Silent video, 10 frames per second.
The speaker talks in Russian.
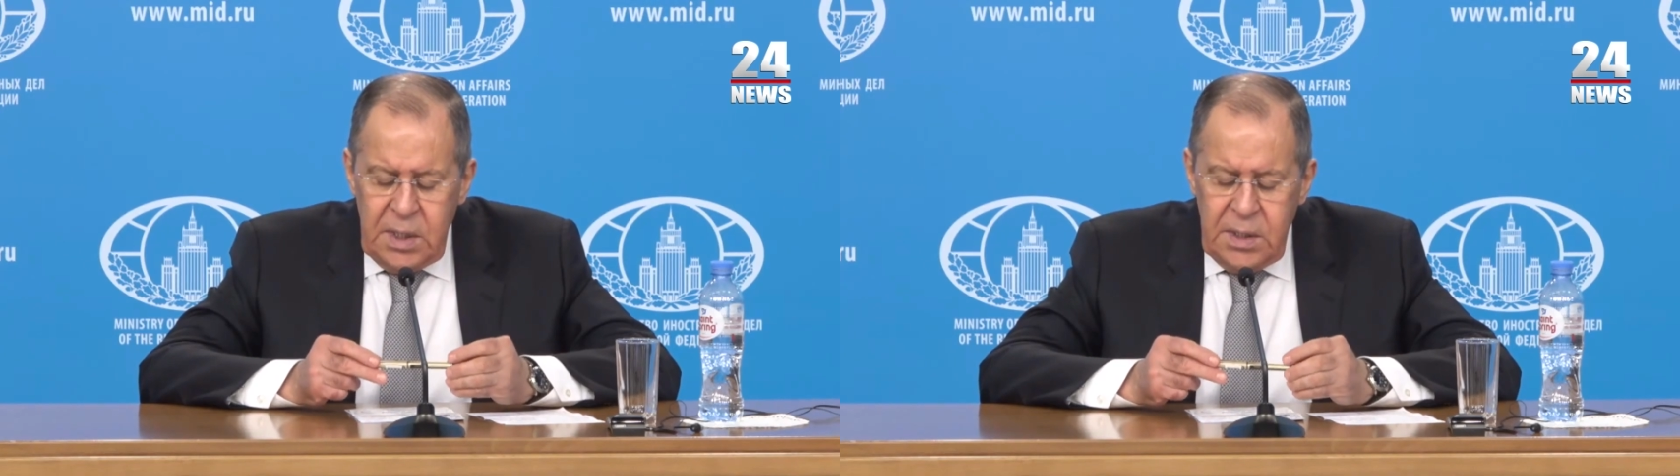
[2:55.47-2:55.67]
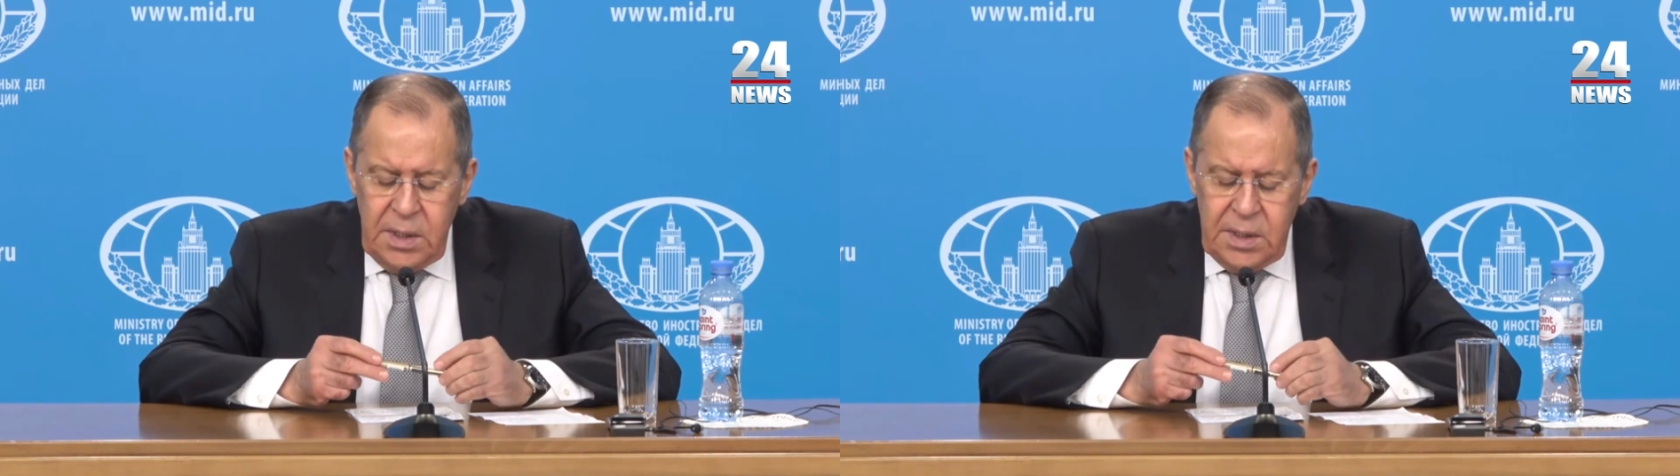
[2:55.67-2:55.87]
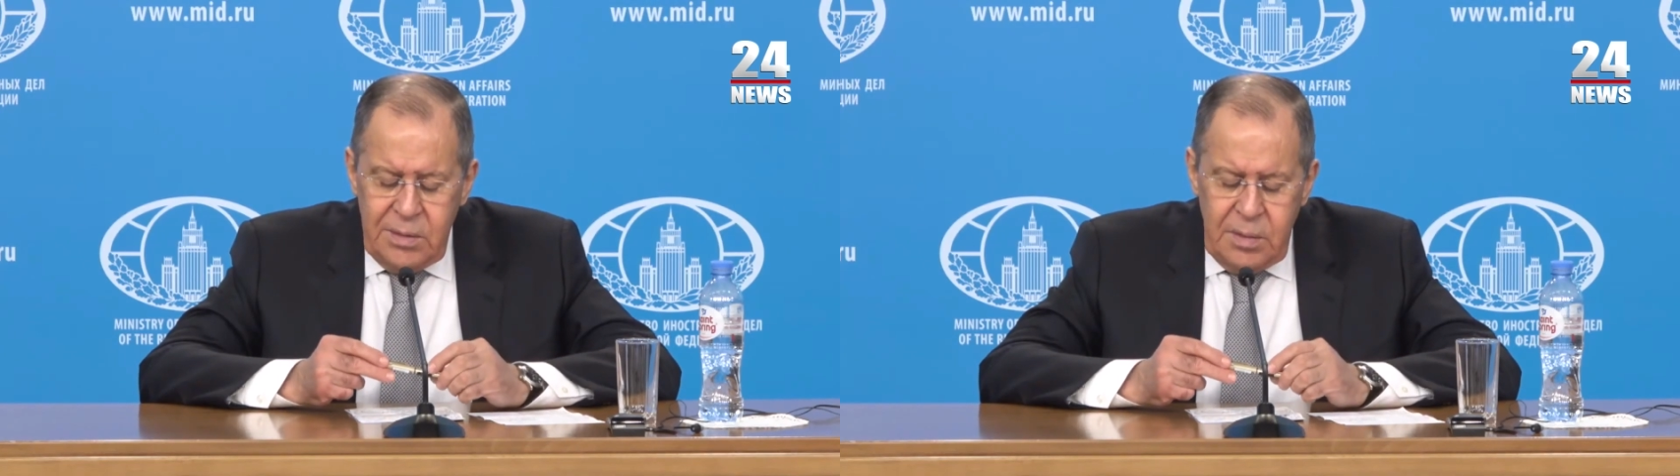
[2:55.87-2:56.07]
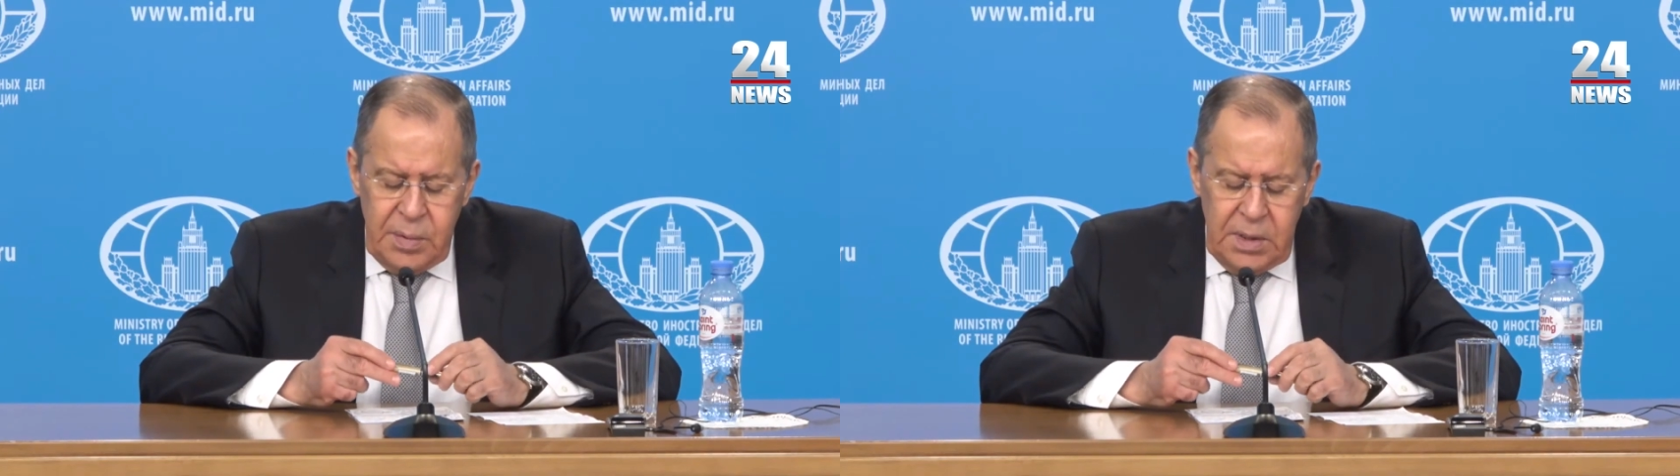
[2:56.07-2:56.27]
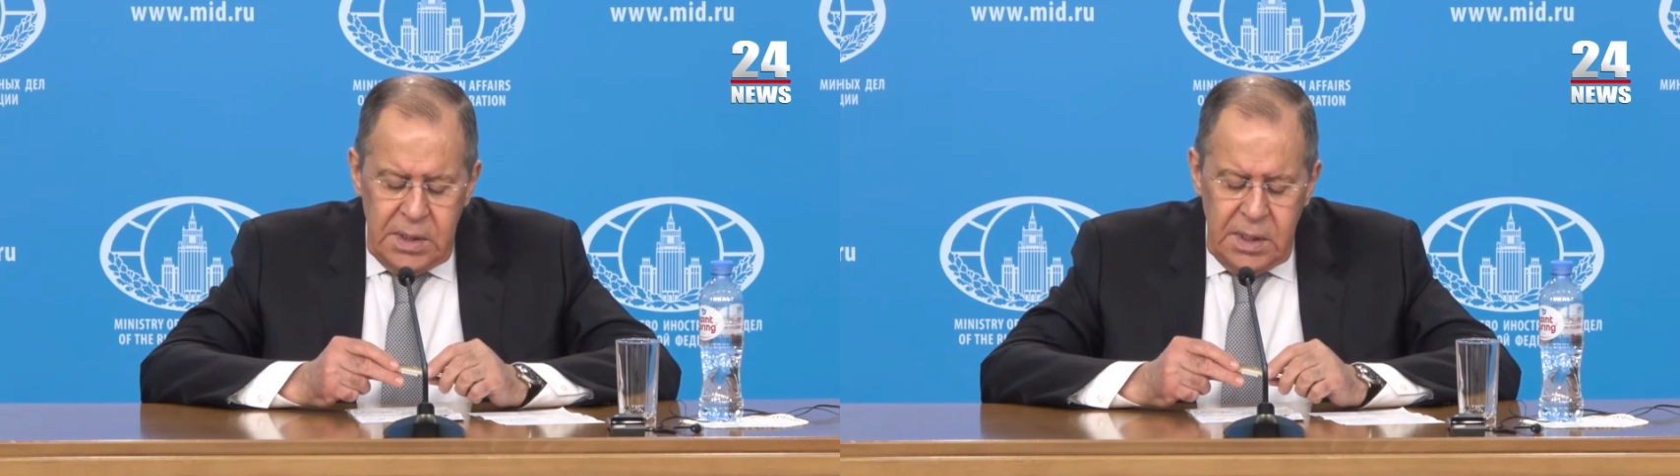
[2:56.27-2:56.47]
содействии
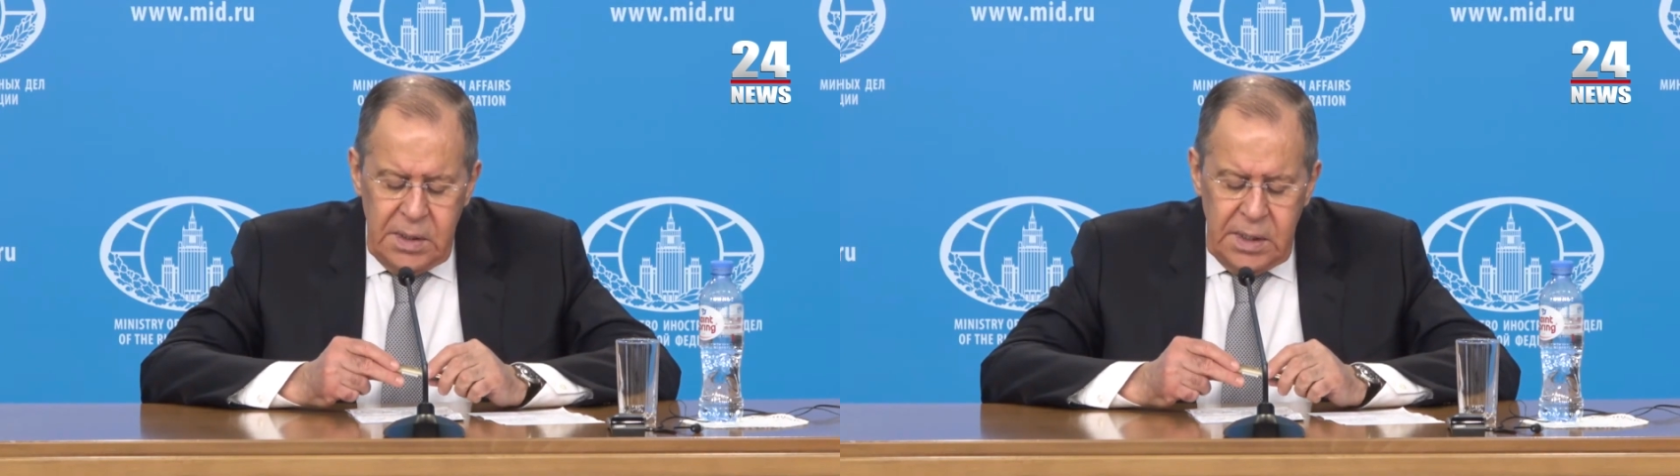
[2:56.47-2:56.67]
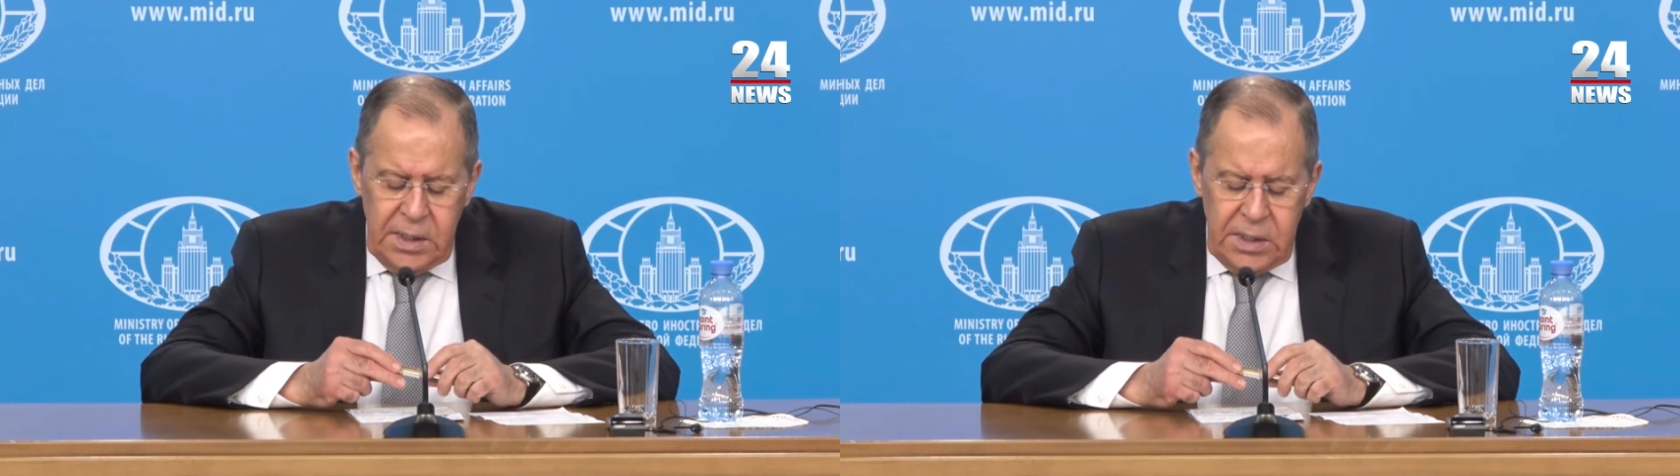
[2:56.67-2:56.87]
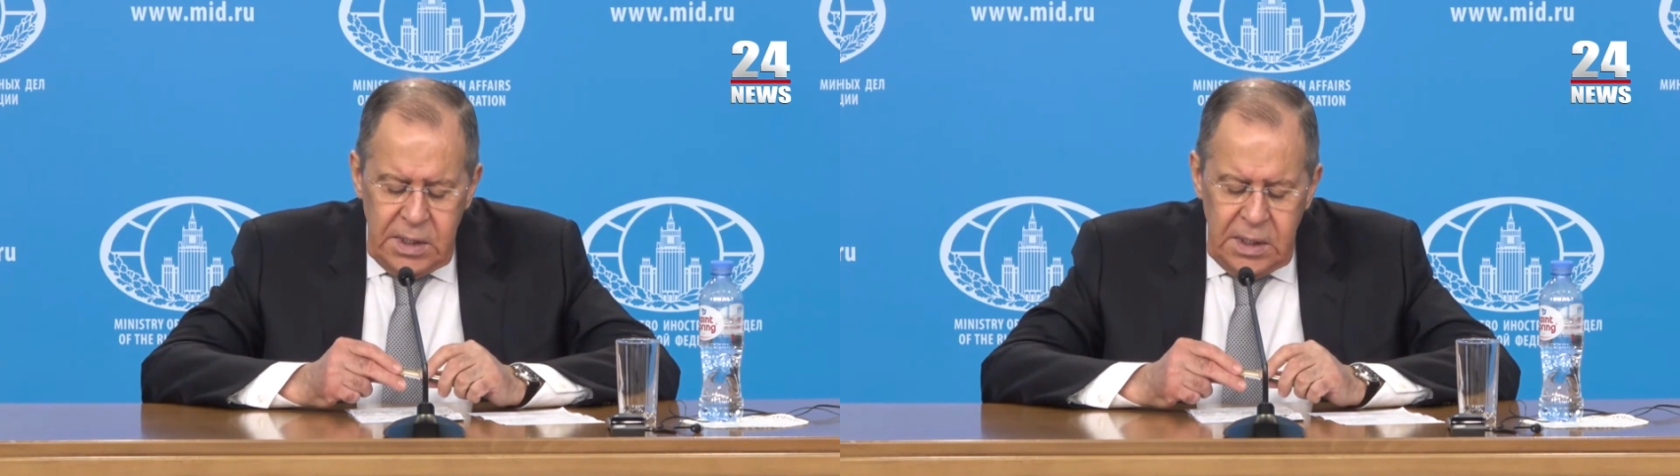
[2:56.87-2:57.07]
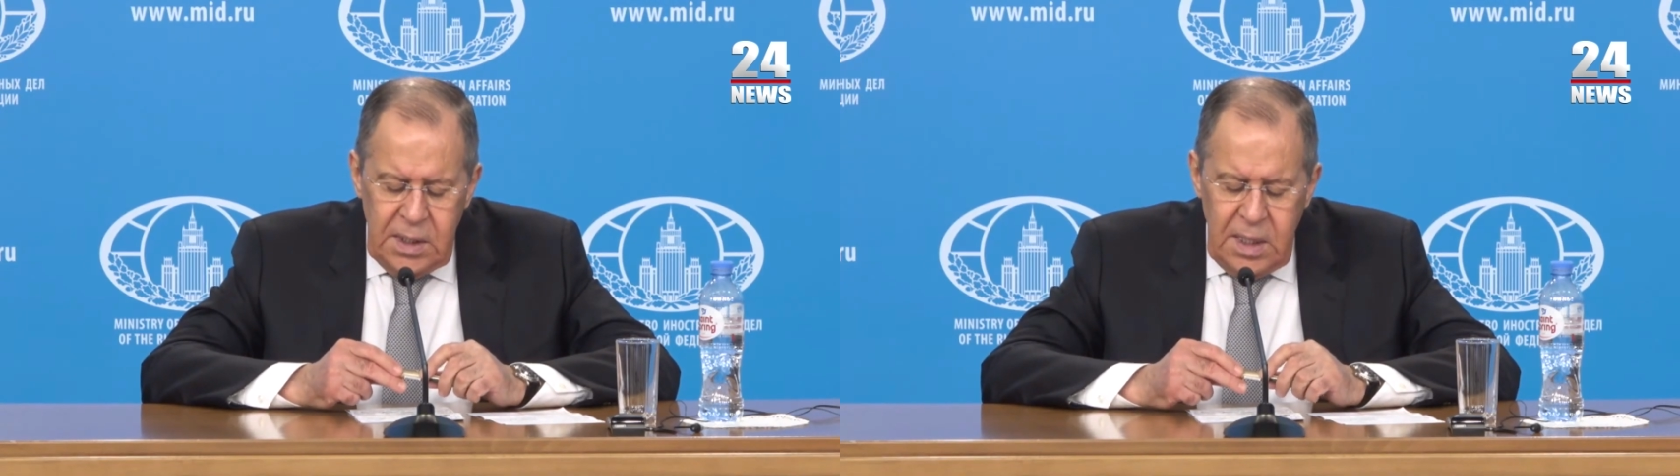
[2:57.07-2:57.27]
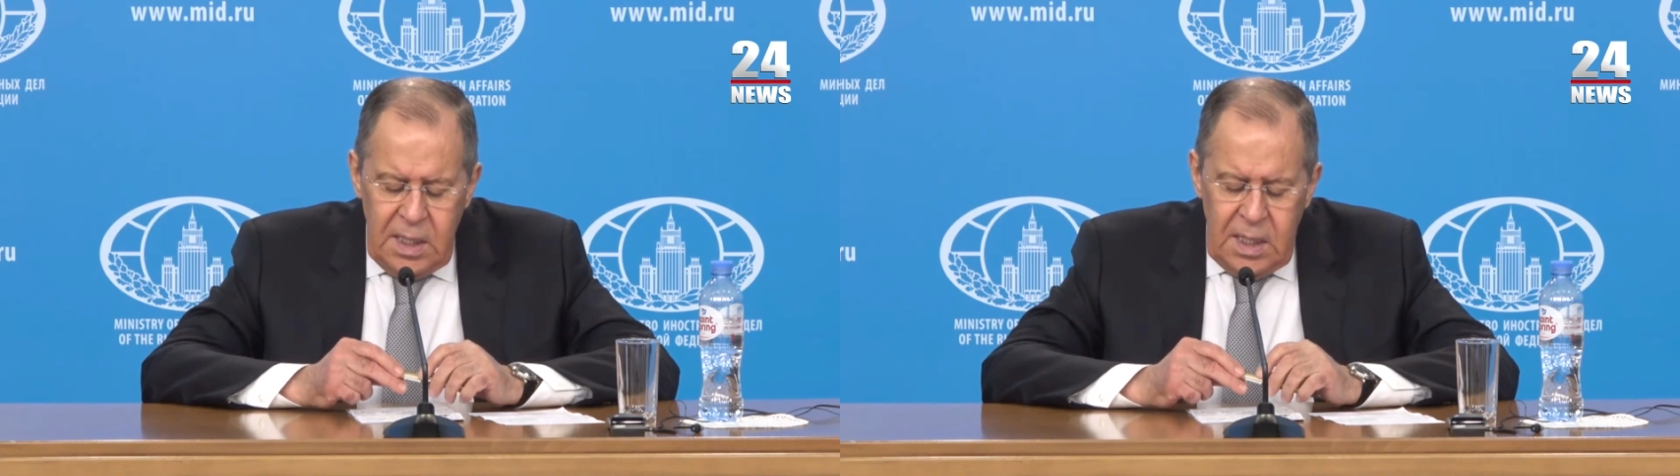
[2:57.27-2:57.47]
президента
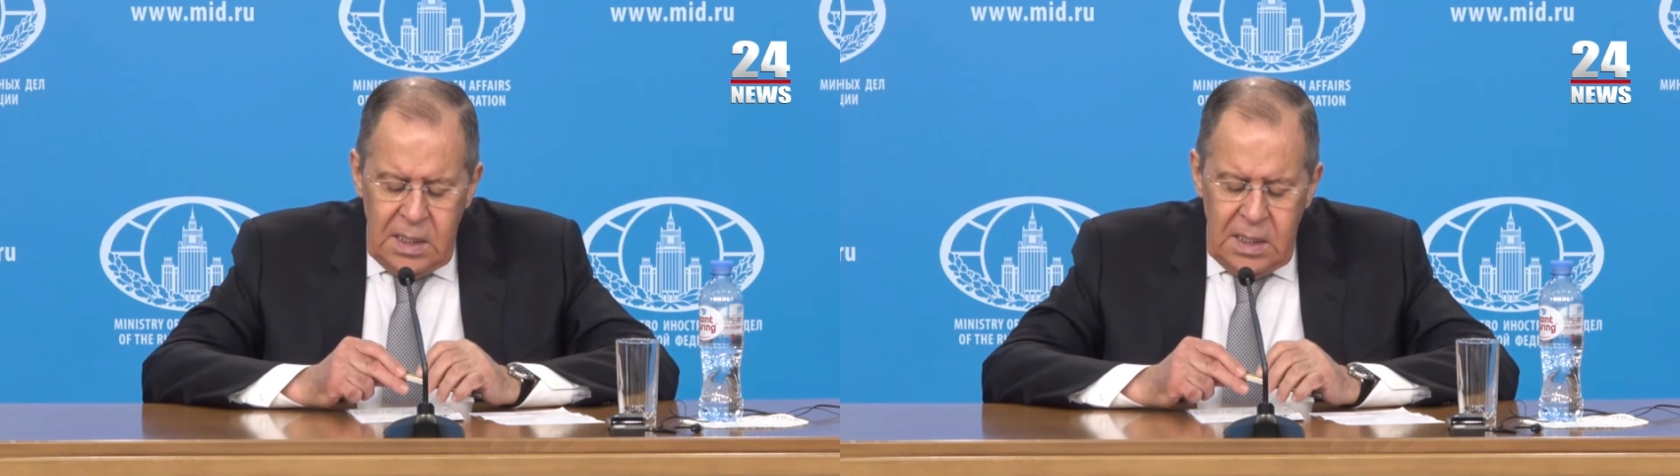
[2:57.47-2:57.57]
России,